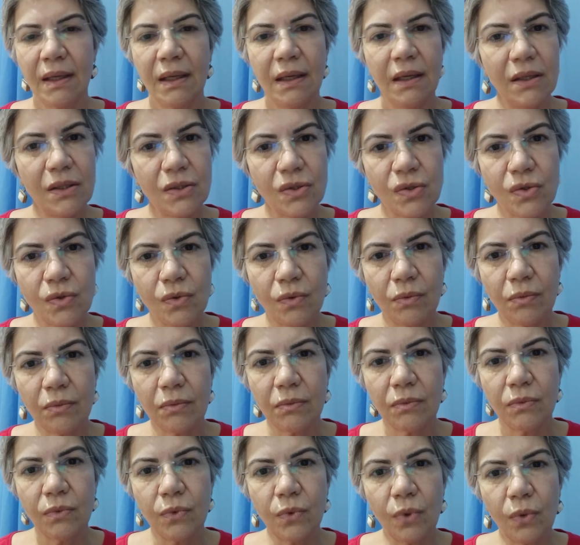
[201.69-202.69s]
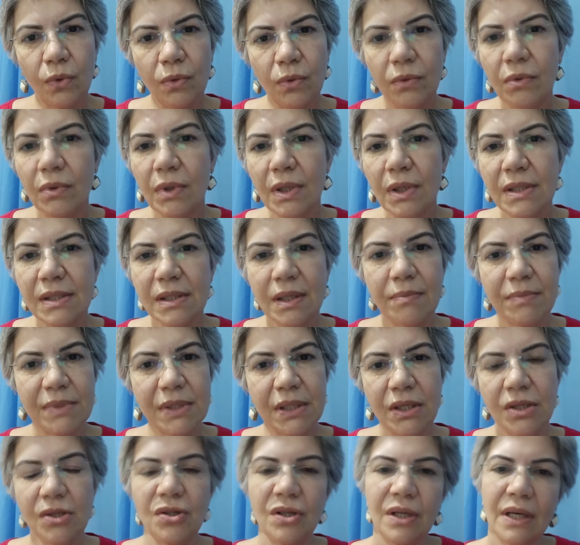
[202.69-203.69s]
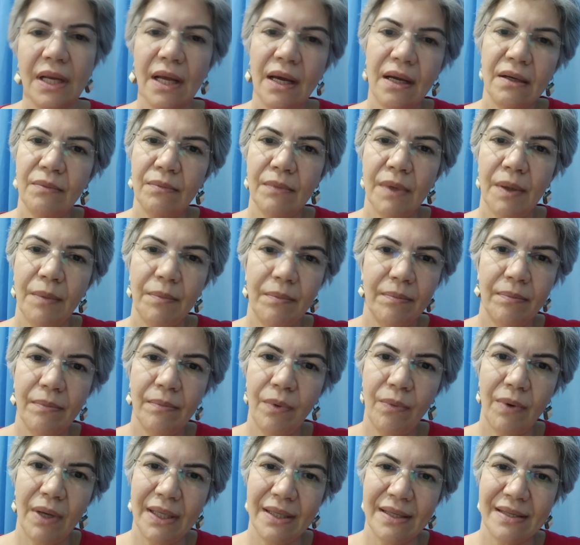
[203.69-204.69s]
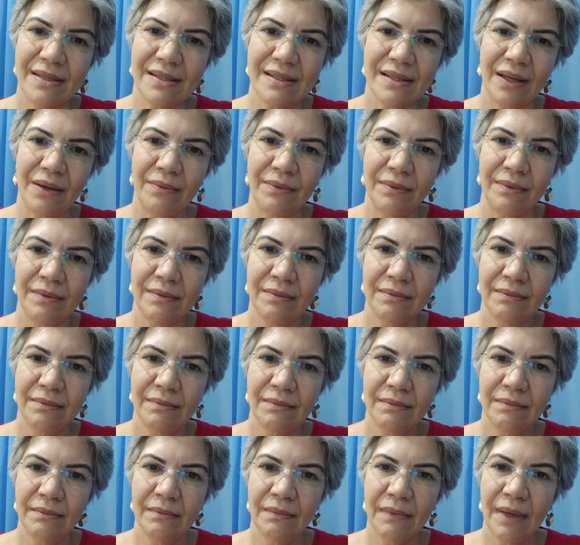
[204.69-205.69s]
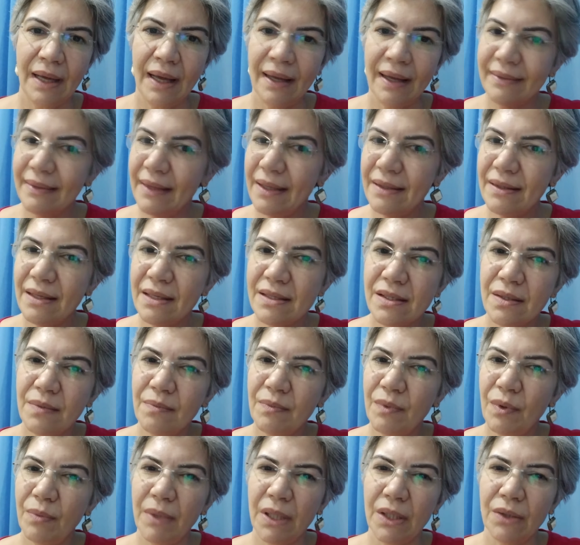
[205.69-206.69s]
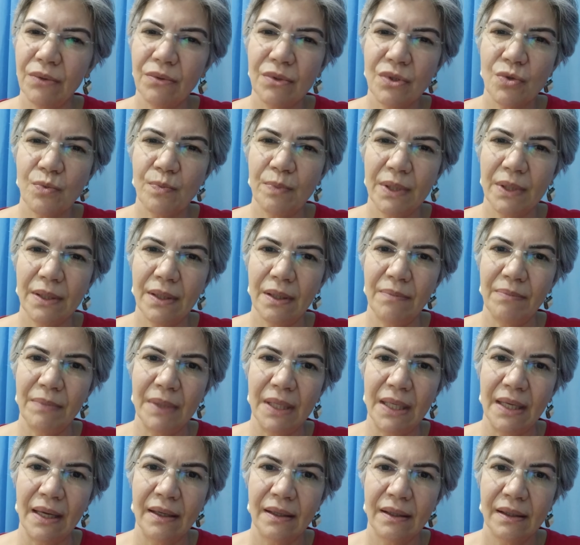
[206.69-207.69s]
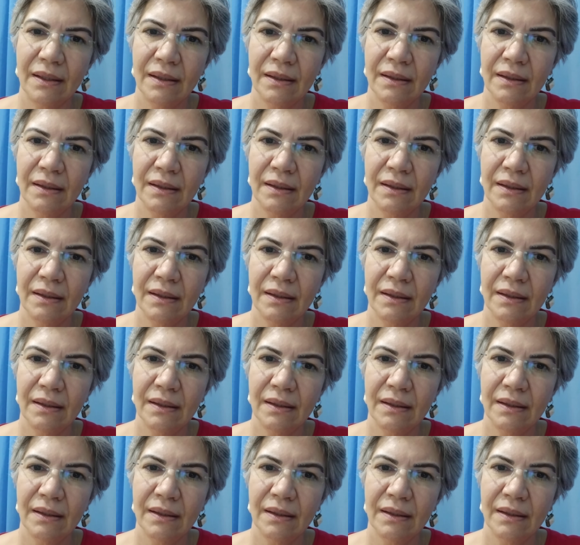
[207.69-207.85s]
Isso tudo nós temos que tirar uma boa lição até desse momento de pandemia.